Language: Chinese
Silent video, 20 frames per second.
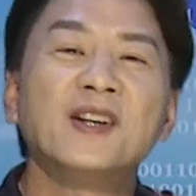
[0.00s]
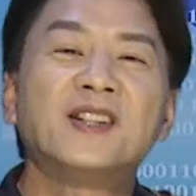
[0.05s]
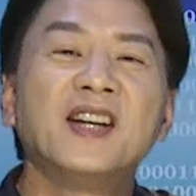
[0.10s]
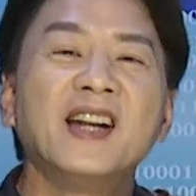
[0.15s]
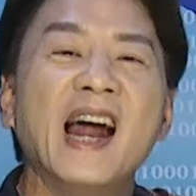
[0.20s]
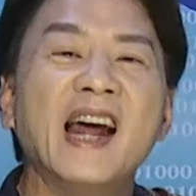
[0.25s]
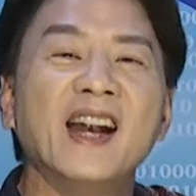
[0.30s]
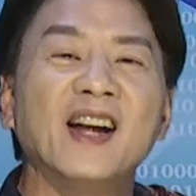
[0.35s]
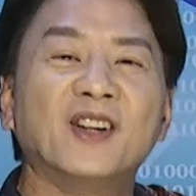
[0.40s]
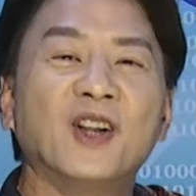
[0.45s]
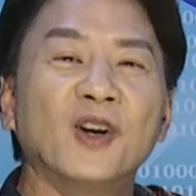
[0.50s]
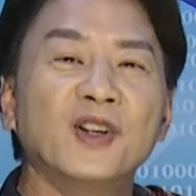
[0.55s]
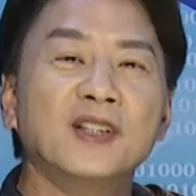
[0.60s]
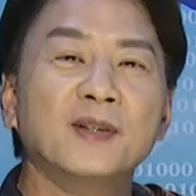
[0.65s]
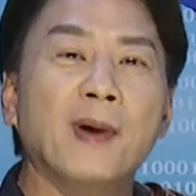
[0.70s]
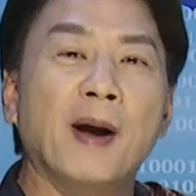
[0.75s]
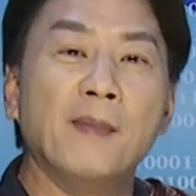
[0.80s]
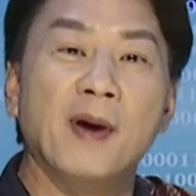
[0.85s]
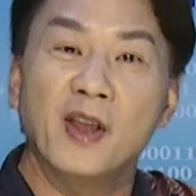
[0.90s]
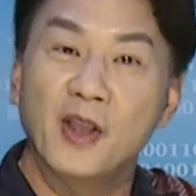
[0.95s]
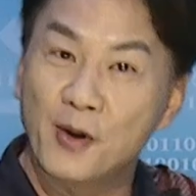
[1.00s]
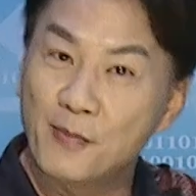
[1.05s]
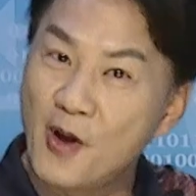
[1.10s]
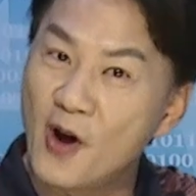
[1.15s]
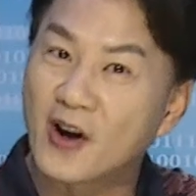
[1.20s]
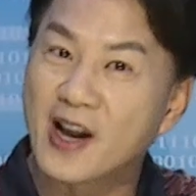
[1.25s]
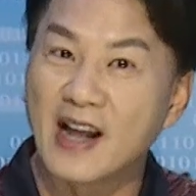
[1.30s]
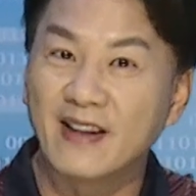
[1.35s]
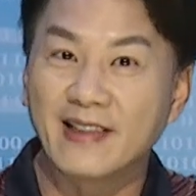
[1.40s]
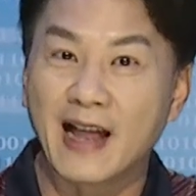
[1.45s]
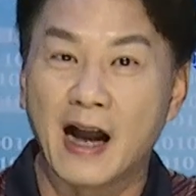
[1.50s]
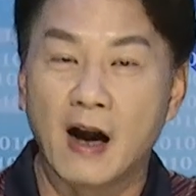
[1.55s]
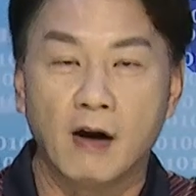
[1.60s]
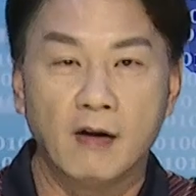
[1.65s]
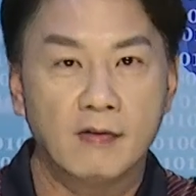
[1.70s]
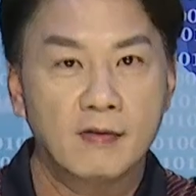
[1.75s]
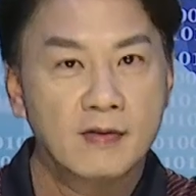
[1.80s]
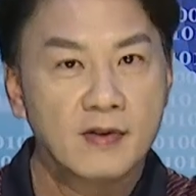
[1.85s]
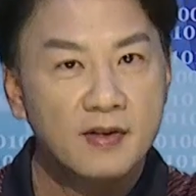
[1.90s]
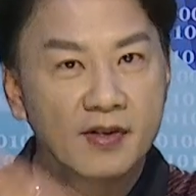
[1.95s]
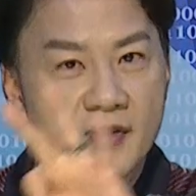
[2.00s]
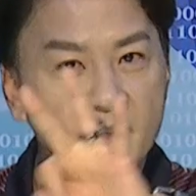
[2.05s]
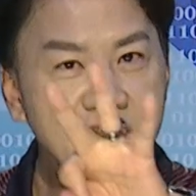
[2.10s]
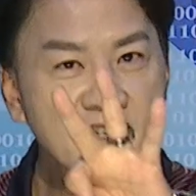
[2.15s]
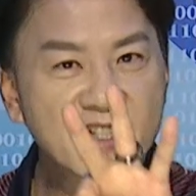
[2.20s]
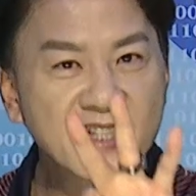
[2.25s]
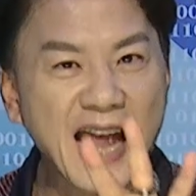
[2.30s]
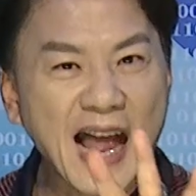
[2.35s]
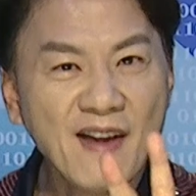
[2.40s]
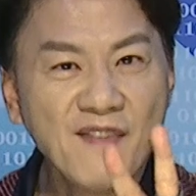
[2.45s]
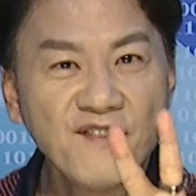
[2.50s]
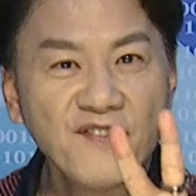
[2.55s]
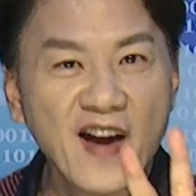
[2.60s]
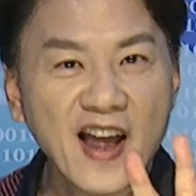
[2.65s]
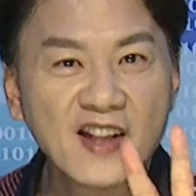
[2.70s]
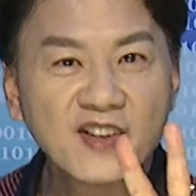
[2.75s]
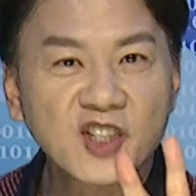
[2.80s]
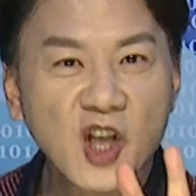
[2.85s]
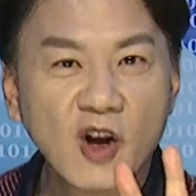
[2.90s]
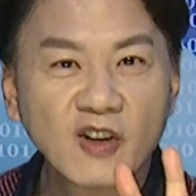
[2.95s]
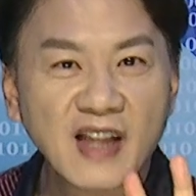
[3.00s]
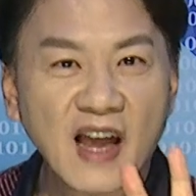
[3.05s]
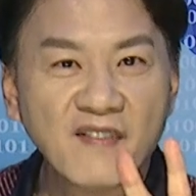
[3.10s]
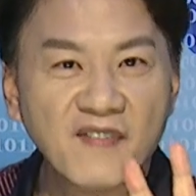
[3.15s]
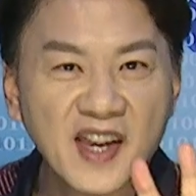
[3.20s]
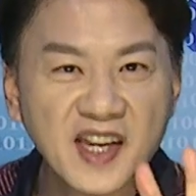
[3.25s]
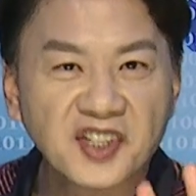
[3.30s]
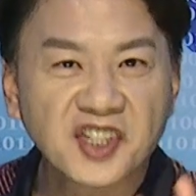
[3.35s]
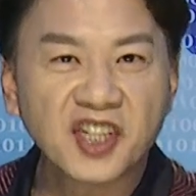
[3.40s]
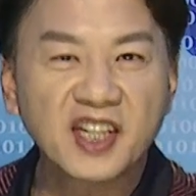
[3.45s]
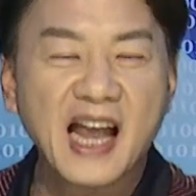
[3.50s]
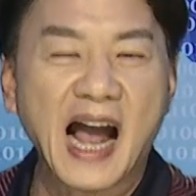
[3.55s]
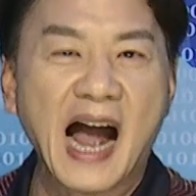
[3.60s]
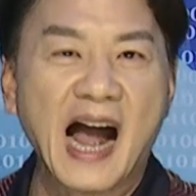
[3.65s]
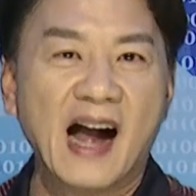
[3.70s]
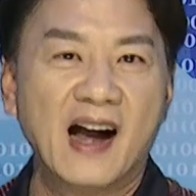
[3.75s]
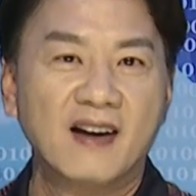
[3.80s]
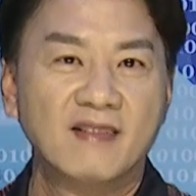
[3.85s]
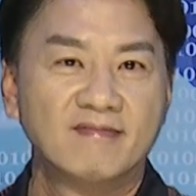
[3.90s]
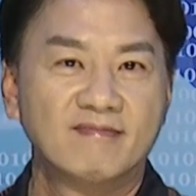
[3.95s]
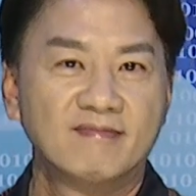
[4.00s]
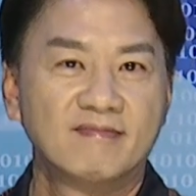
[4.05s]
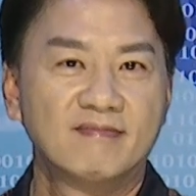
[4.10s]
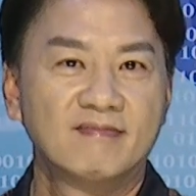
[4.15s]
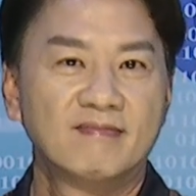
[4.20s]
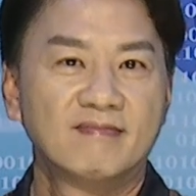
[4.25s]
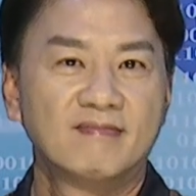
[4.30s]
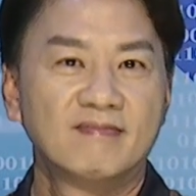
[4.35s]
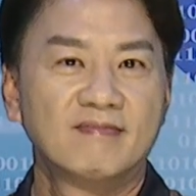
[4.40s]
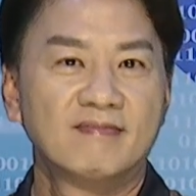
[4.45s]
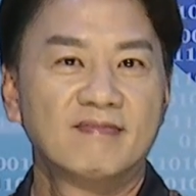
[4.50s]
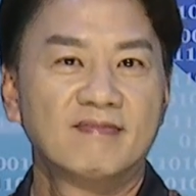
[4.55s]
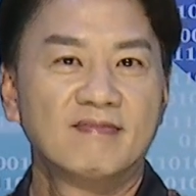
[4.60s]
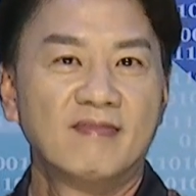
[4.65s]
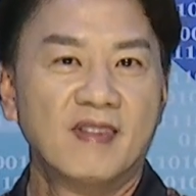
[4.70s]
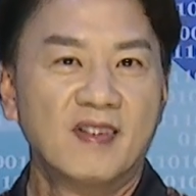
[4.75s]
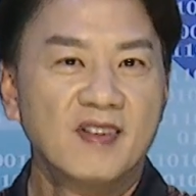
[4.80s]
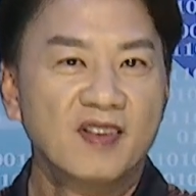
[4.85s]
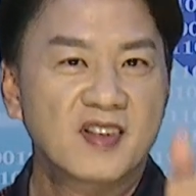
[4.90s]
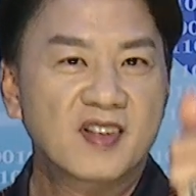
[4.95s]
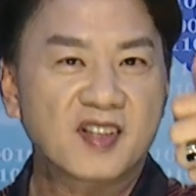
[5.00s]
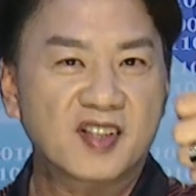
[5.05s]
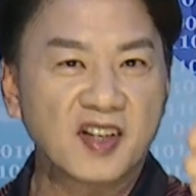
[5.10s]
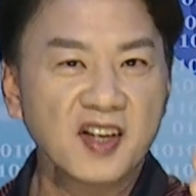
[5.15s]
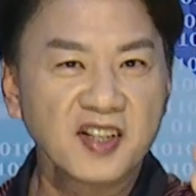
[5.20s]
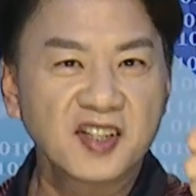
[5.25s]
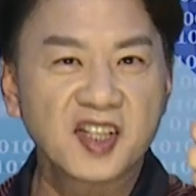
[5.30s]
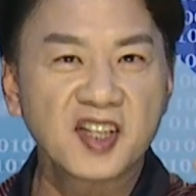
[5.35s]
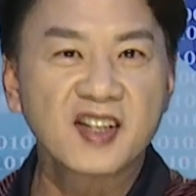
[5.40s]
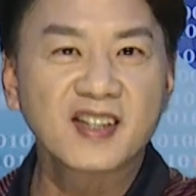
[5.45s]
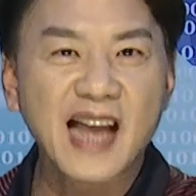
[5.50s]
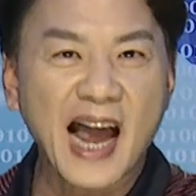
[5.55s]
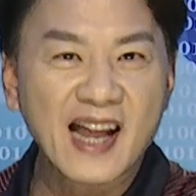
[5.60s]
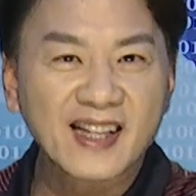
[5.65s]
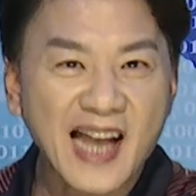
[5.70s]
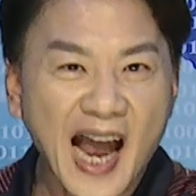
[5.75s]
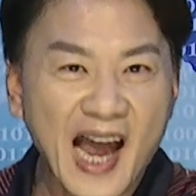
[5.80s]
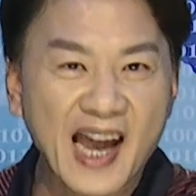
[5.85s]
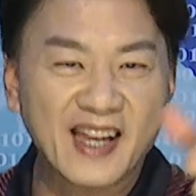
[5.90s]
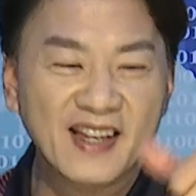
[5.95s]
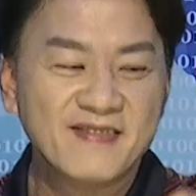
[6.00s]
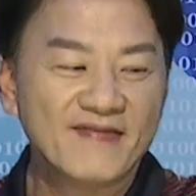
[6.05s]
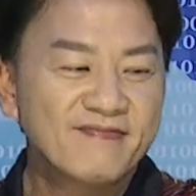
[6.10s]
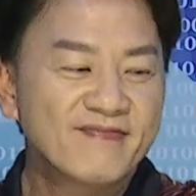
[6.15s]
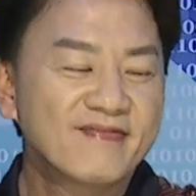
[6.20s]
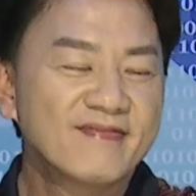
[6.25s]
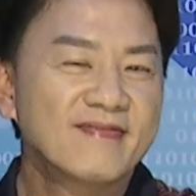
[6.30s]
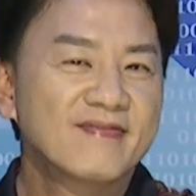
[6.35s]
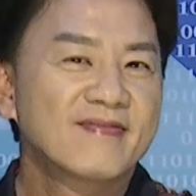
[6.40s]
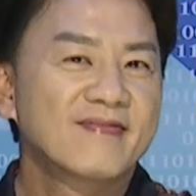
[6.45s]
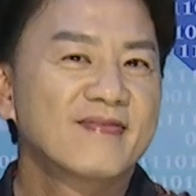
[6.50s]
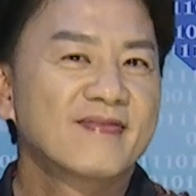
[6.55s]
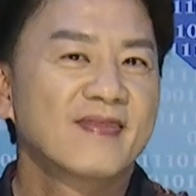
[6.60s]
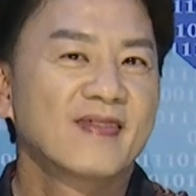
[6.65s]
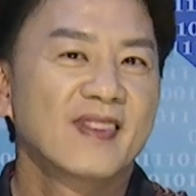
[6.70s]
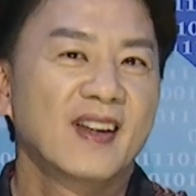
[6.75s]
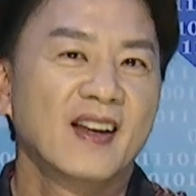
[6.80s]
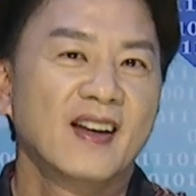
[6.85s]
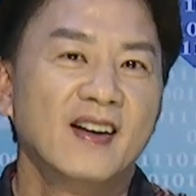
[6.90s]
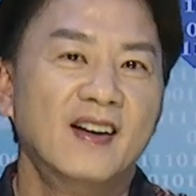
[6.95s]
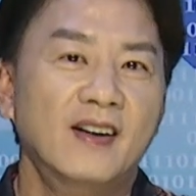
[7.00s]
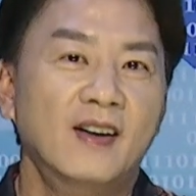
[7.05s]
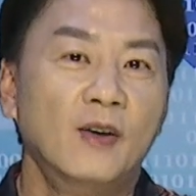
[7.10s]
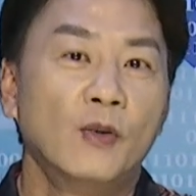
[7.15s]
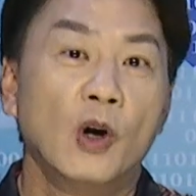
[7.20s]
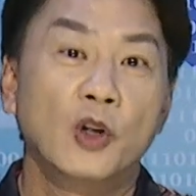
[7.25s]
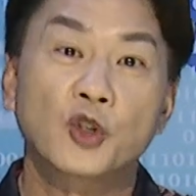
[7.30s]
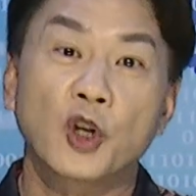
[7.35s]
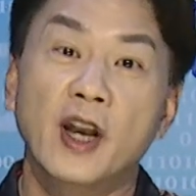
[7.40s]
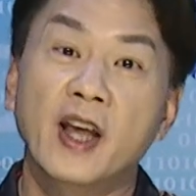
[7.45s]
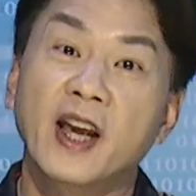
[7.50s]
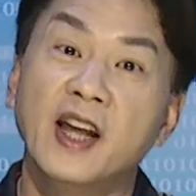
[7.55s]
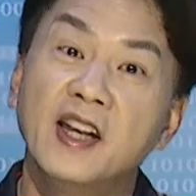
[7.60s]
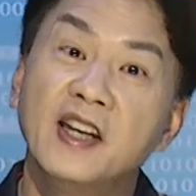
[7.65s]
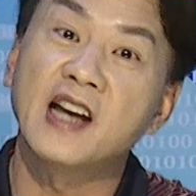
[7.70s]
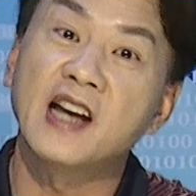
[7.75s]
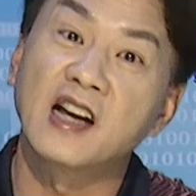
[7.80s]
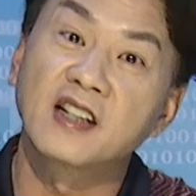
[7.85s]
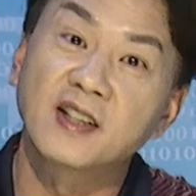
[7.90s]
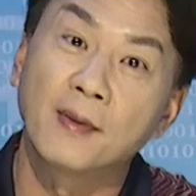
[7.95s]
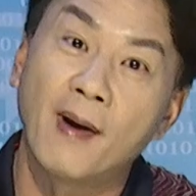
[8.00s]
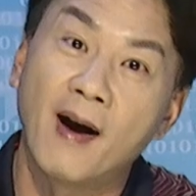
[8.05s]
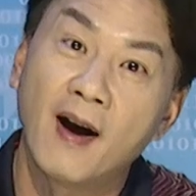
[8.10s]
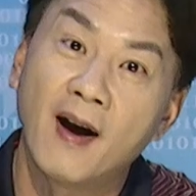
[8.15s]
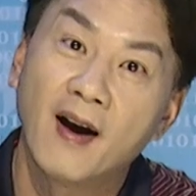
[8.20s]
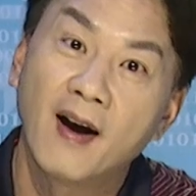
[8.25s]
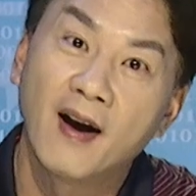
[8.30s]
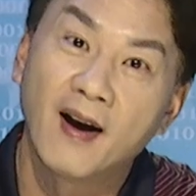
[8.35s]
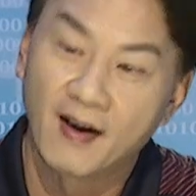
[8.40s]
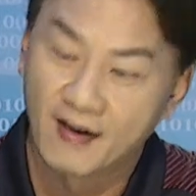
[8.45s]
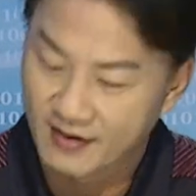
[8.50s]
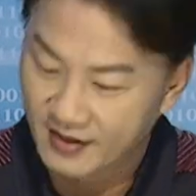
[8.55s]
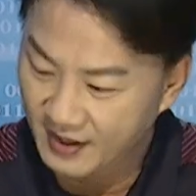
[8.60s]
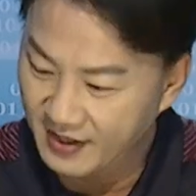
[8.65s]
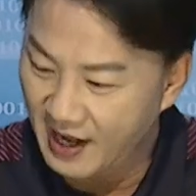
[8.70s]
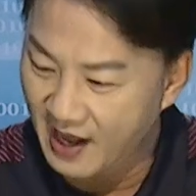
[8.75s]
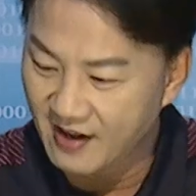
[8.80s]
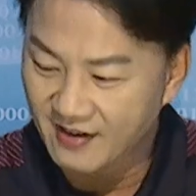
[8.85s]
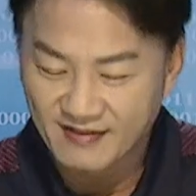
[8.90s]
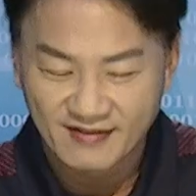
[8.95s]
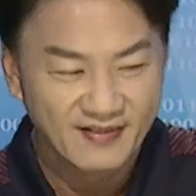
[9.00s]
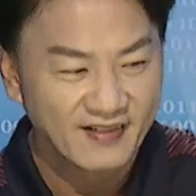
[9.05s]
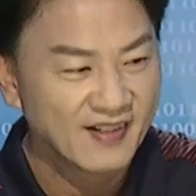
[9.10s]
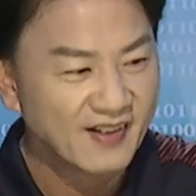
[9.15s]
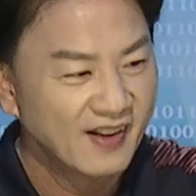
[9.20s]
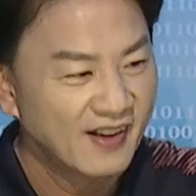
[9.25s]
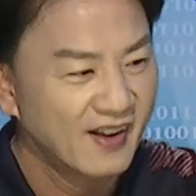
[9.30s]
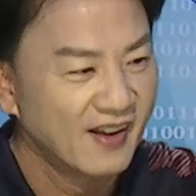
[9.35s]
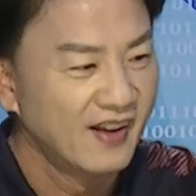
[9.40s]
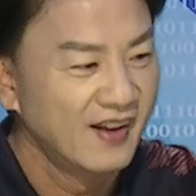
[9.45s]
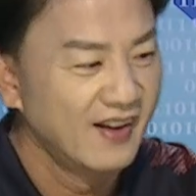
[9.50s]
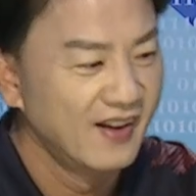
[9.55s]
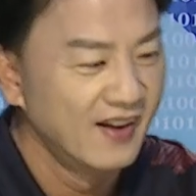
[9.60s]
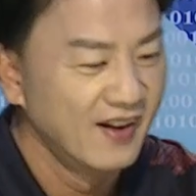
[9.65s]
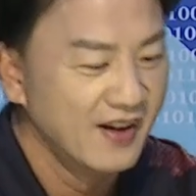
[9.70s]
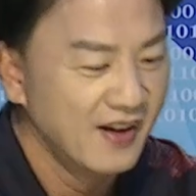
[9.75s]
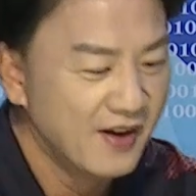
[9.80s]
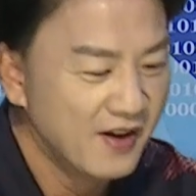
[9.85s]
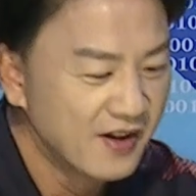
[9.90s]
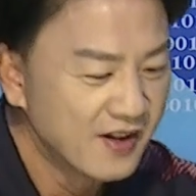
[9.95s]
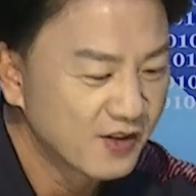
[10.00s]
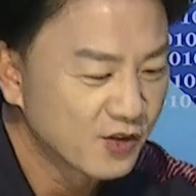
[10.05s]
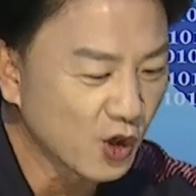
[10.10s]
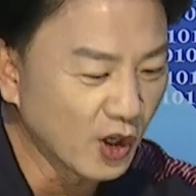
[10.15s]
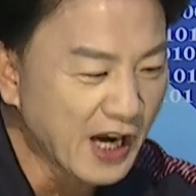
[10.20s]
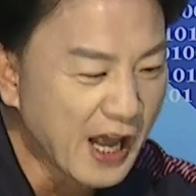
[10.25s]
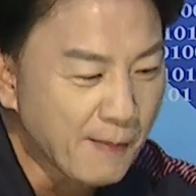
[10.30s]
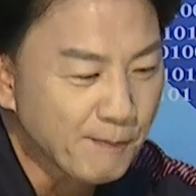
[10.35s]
国亲爱的投资朋友们，有没有看到？三分钟的 VCR，实实在在。我昨天讲什么？你看，昨